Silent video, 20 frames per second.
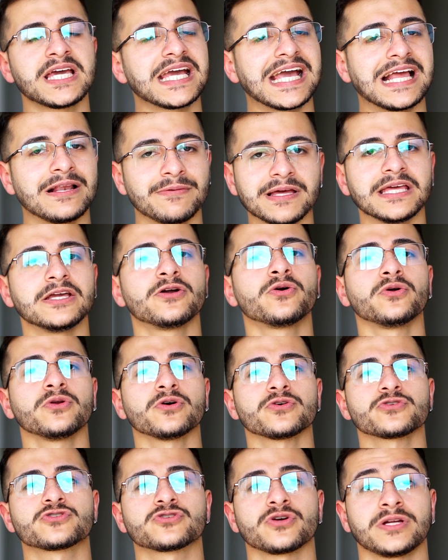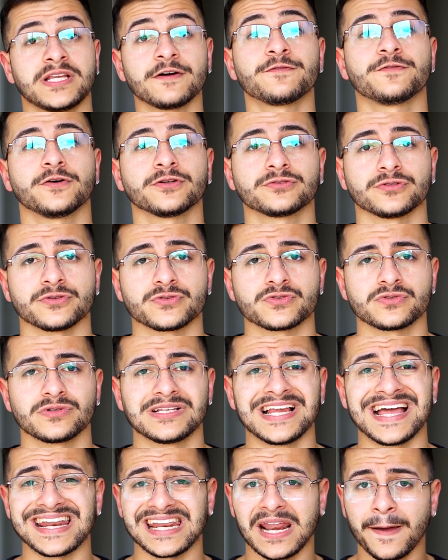El vehículo son las fotos,
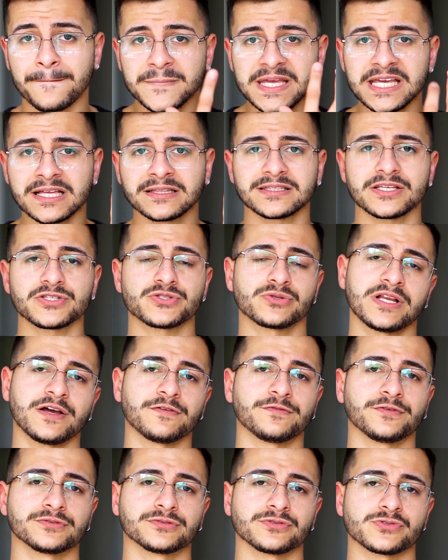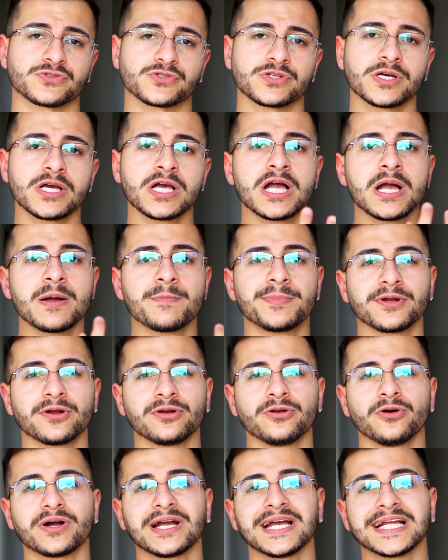la herramienta son las fotos, pero
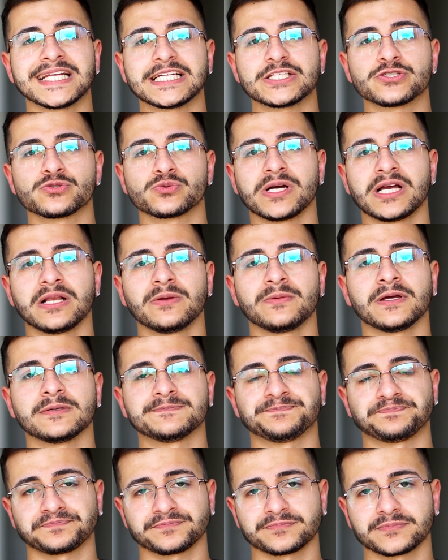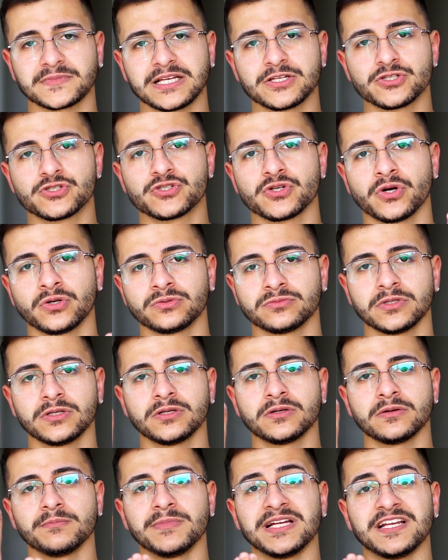lo que resuelve son
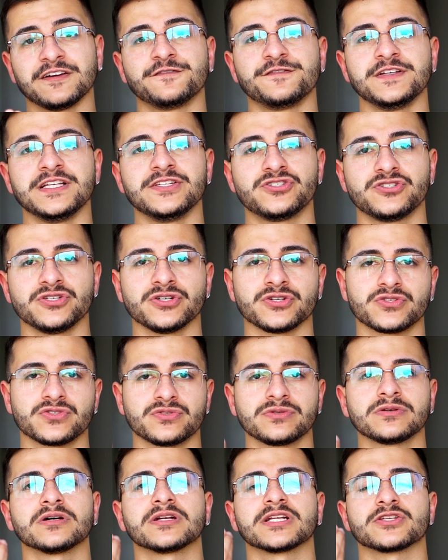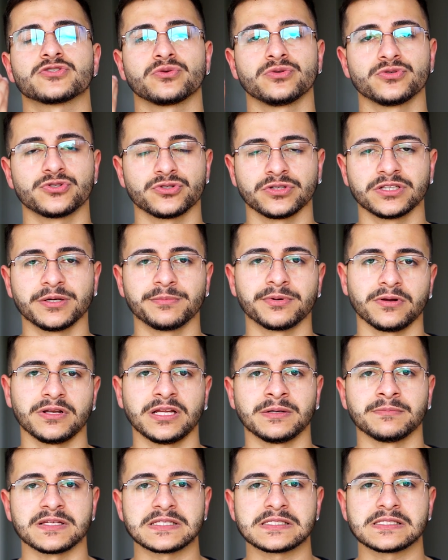beneficios, resolución de
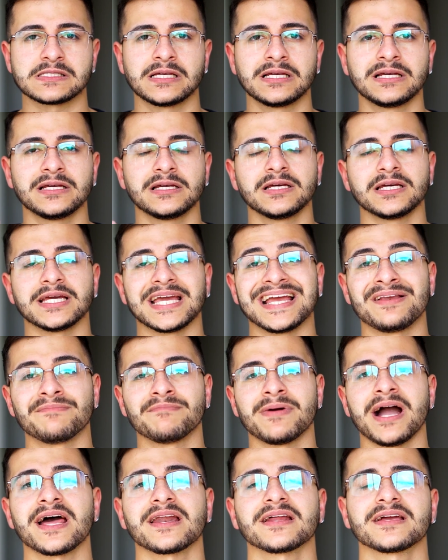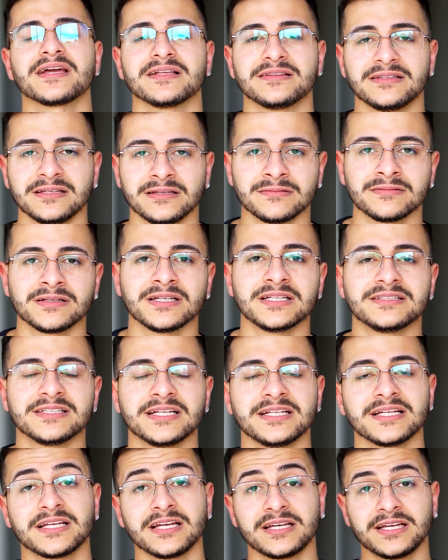problemas. El marketing
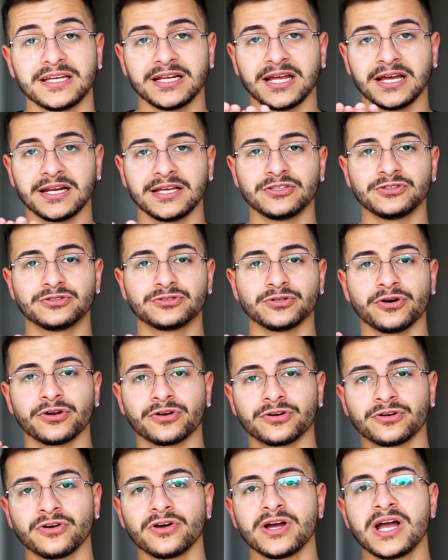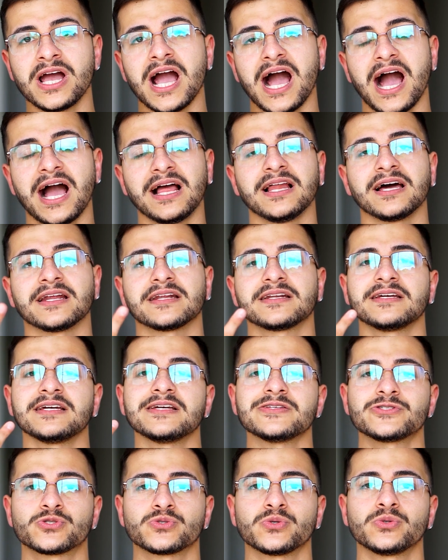tiene que girar en torno a la
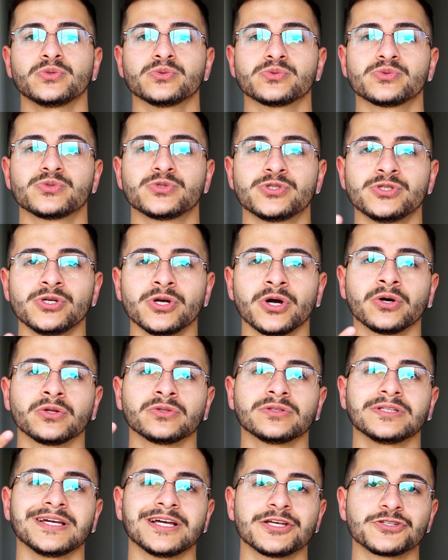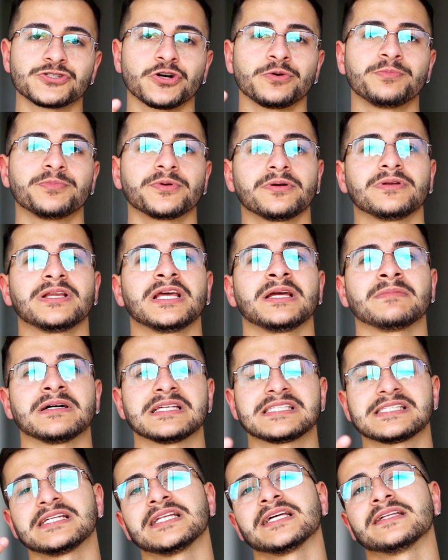resolución de esos
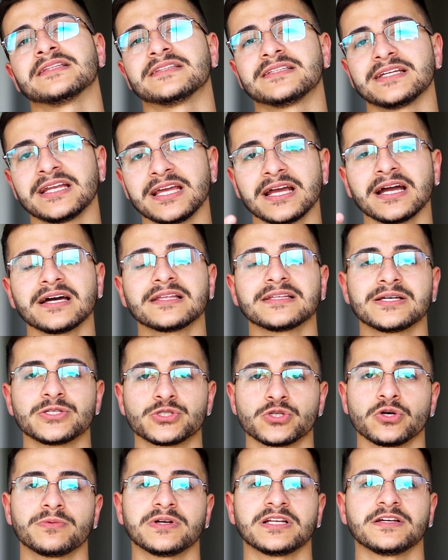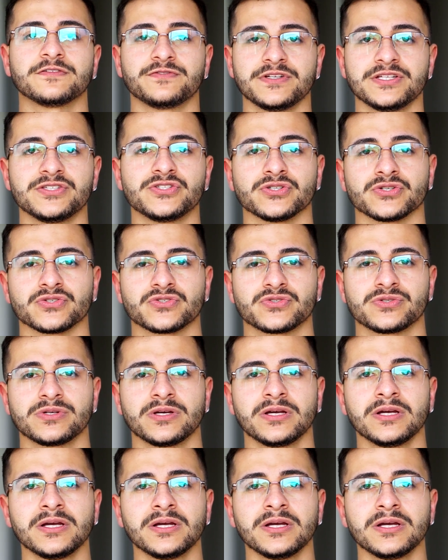problemas y la entrega de esos beneficios.